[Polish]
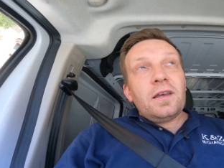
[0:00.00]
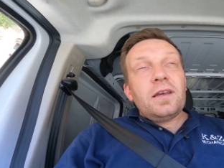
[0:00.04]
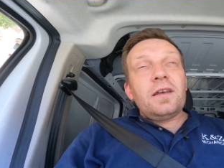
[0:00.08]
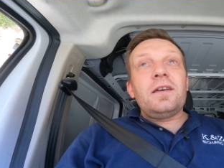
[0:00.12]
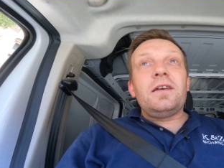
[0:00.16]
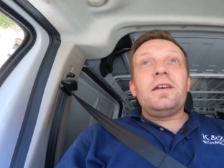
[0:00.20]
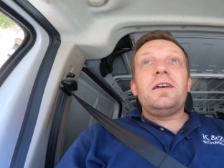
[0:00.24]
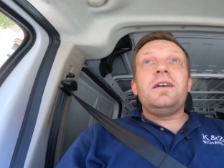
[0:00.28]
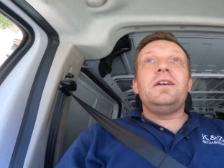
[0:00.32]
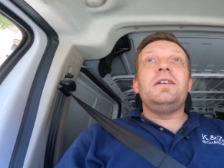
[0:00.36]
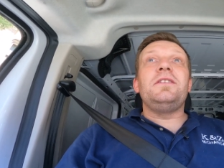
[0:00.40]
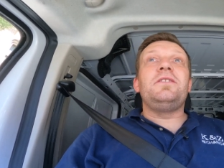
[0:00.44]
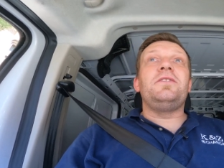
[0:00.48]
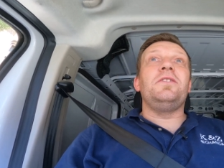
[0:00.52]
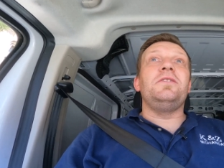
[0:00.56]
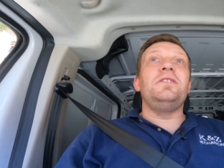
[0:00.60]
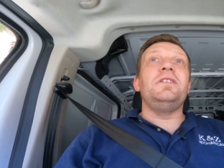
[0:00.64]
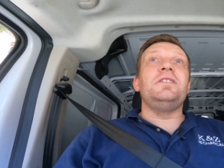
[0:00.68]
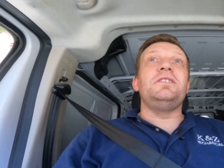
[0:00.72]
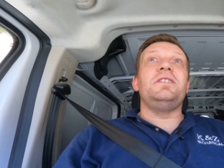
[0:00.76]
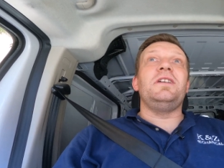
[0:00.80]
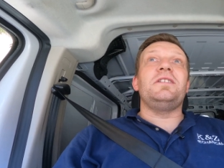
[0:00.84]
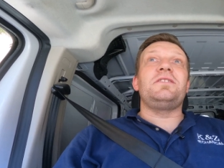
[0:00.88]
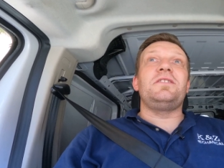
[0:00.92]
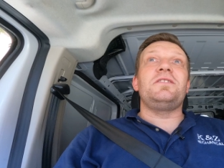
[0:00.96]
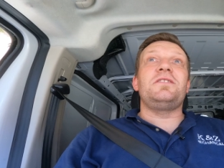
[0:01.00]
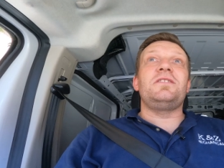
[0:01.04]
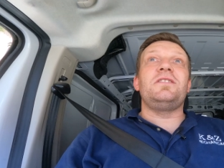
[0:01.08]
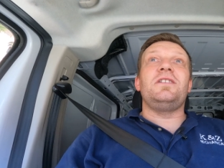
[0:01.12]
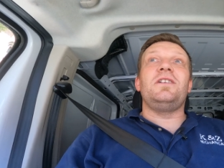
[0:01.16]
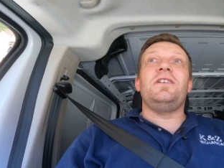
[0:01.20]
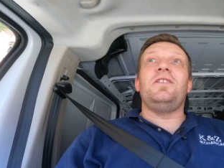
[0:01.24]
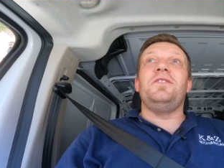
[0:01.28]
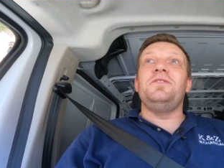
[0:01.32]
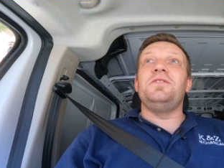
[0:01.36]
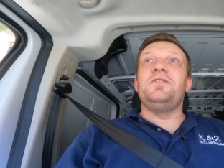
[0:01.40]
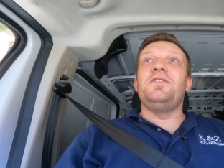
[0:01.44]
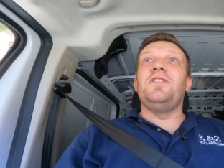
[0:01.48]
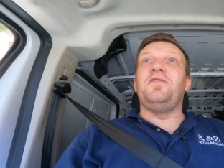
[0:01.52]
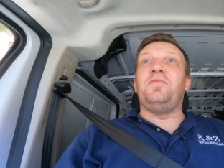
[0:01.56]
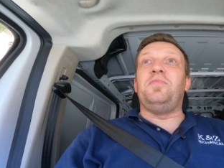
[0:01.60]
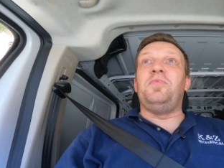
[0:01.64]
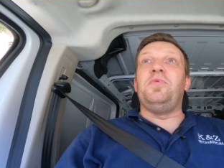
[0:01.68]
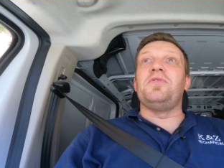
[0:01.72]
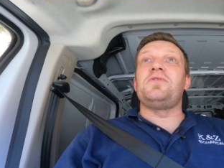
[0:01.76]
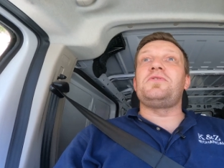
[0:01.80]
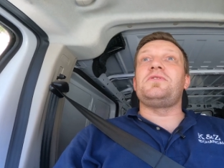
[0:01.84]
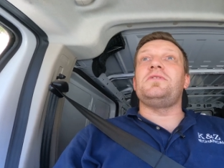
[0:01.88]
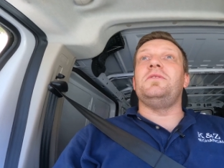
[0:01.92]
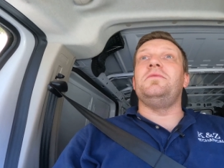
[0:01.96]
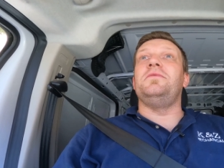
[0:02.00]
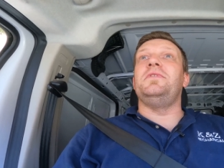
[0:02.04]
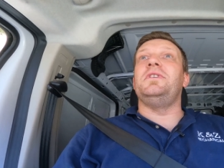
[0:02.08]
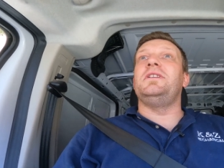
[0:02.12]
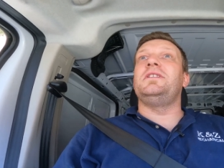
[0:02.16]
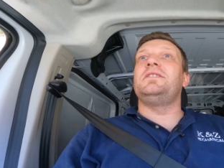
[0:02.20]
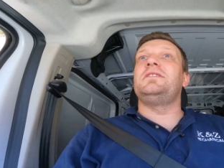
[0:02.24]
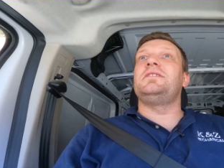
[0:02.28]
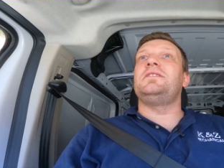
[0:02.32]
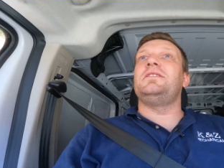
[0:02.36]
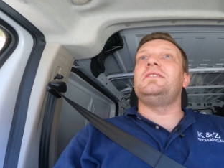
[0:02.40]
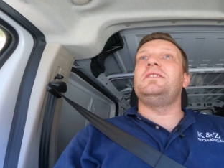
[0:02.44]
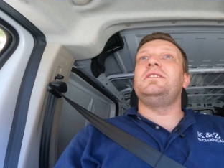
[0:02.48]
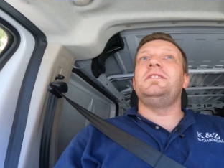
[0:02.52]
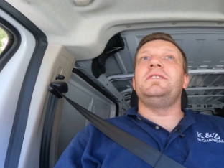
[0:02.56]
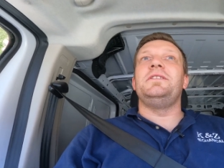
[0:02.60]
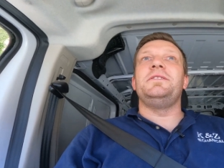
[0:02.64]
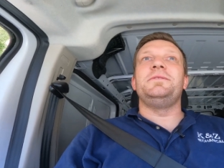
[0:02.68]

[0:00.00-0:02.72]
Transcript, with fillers: e, to nie znaczy, że oni go wpuszczą, więc